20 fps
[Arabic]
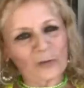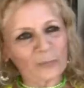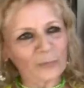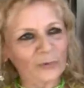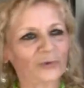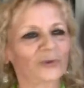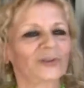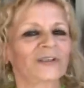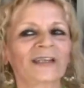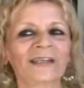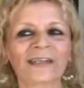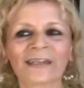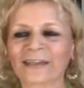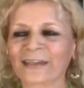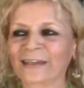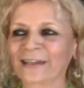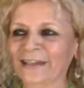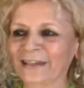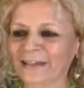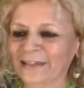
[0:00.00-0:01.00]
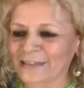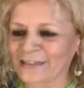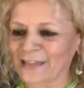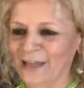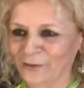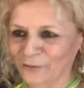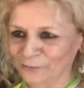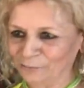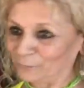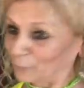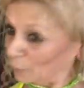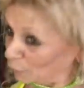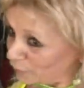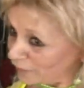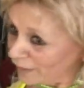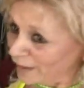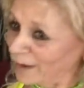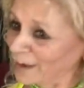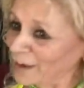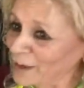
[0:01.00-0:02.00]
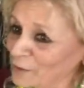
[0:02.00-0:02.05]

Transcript: el mundo tiene que regresar اوكي